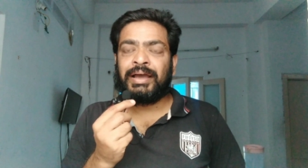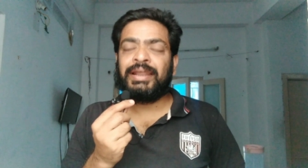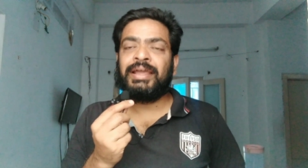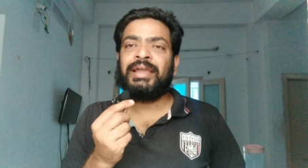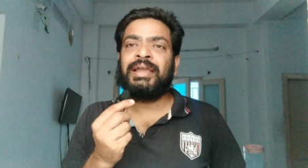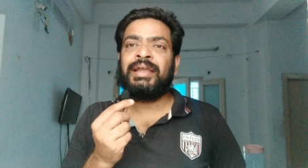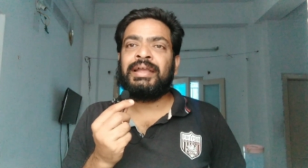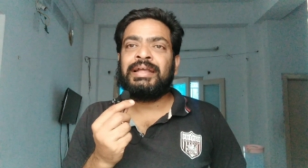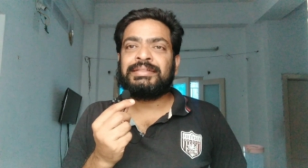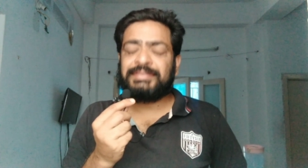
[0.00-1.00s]
అరే
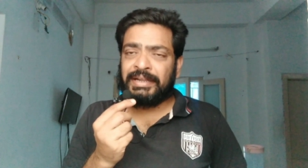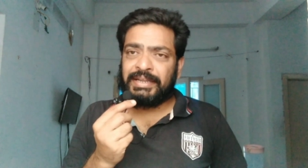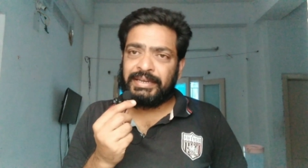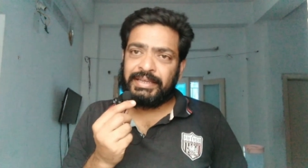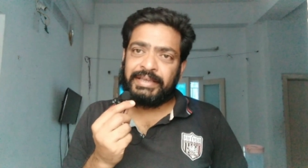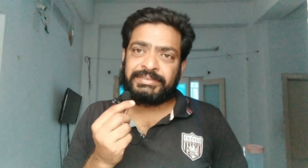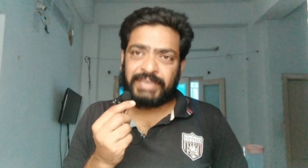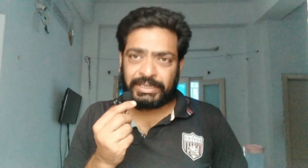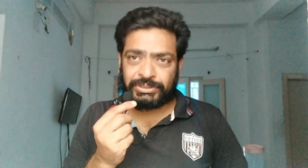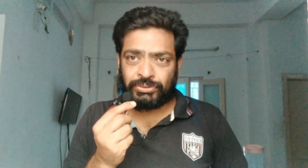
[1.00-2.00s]
తిండిని
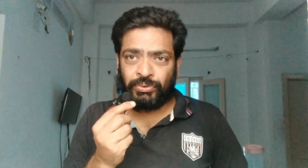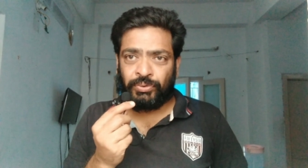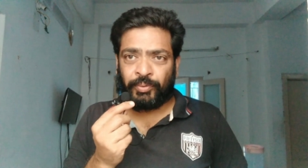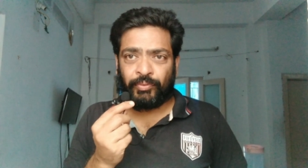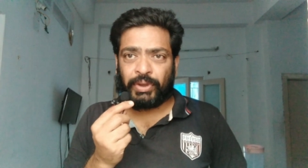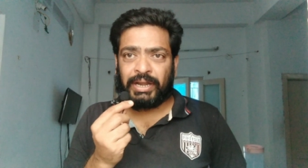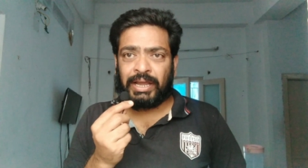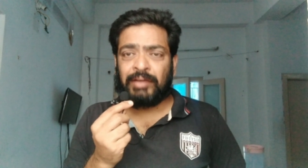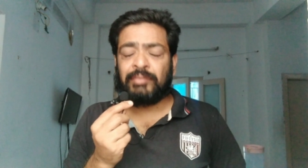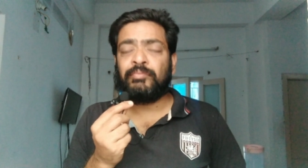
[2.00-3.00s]
సెక్స్ను
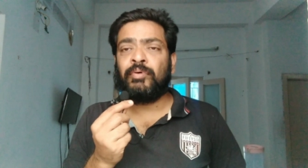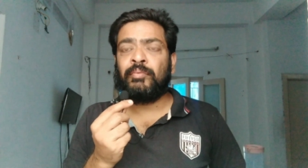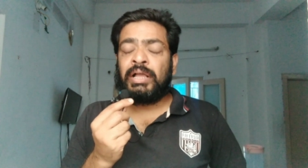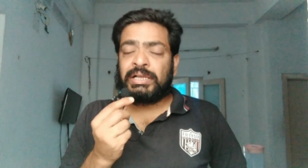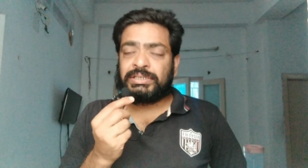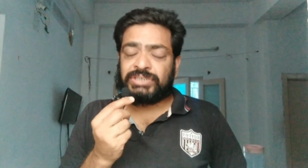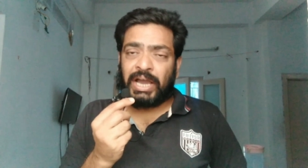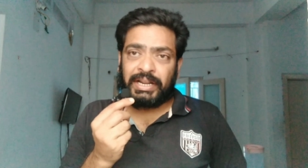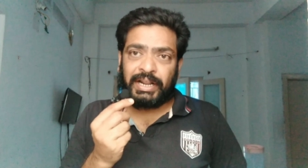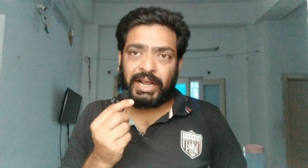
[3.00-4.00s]
ఓకేనా
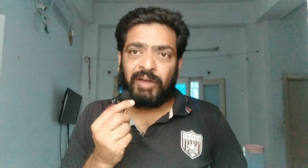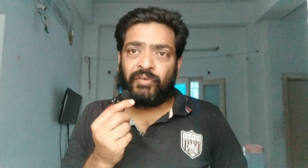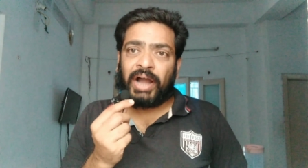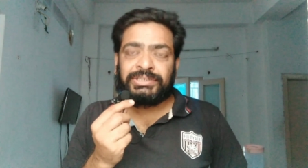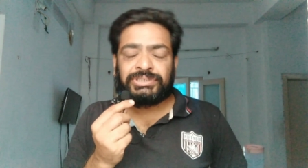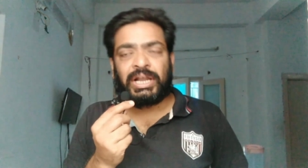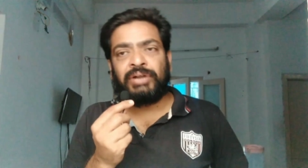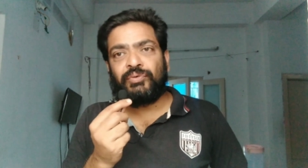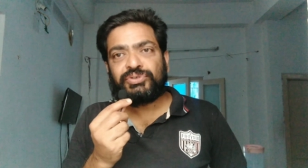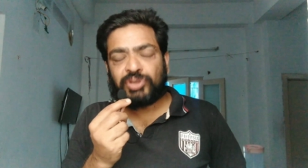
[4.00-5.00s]
శారీరక
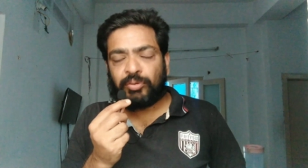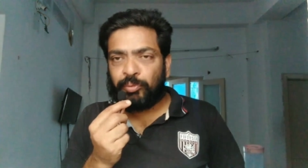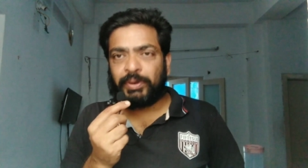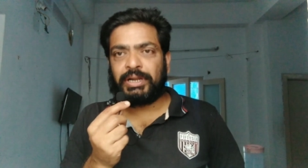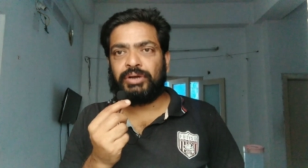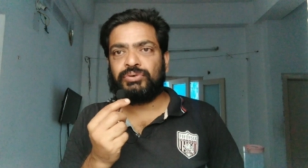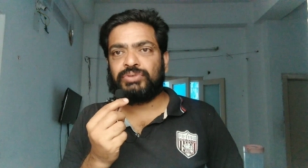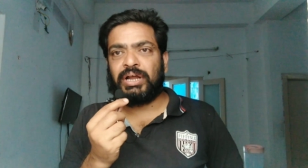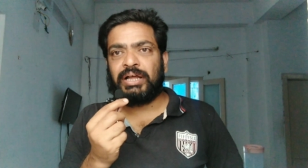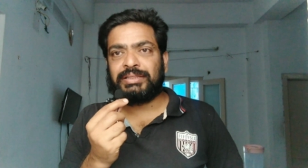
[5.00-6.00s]
వాంఛలను ఎవరు తప్పు
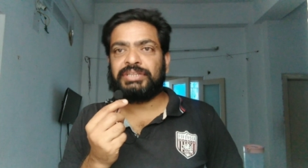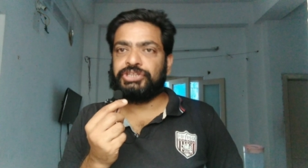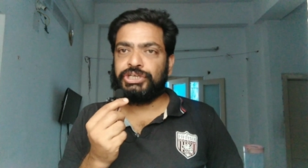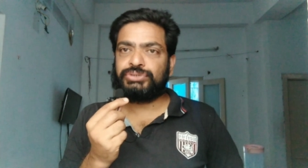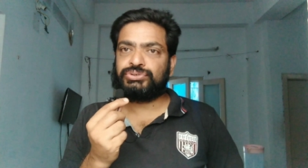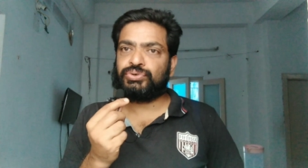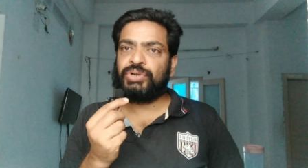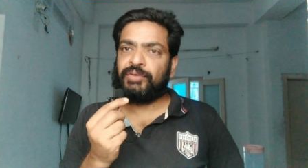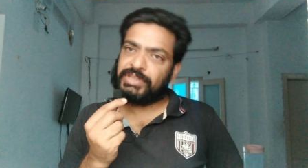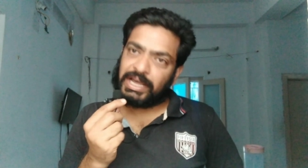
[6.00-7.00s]
పట్టకూడదురా దాన్ని
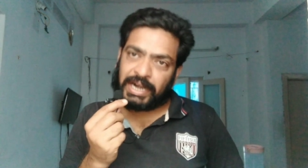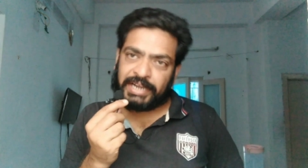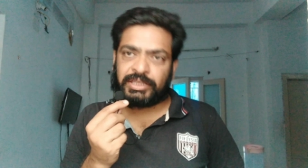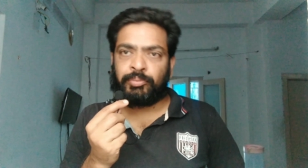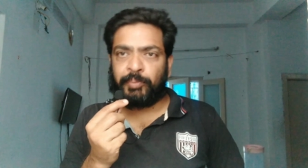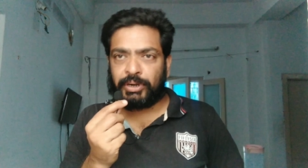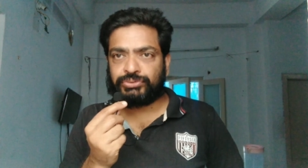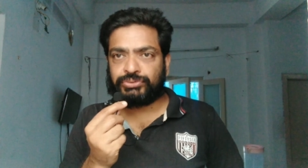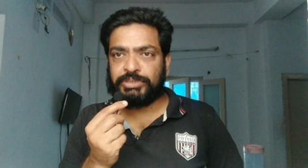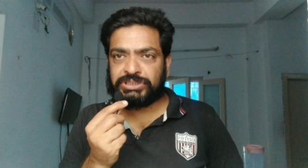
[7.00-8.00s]
తీర్చుకున్న విధానాన్ని తప్పు
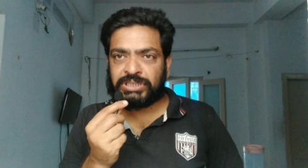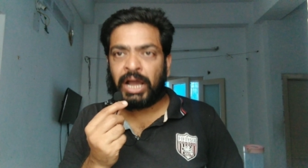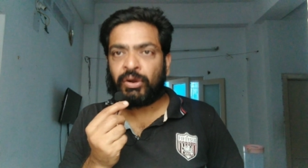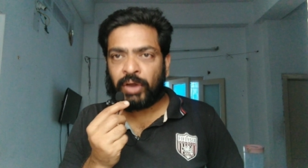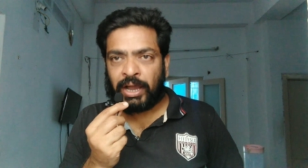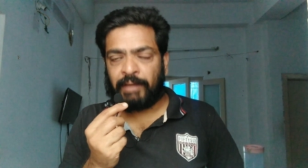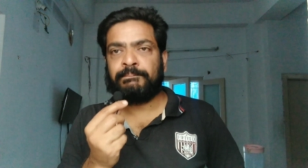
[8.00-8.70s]
పట్టవచ్చు ఇచ్చినా కొడక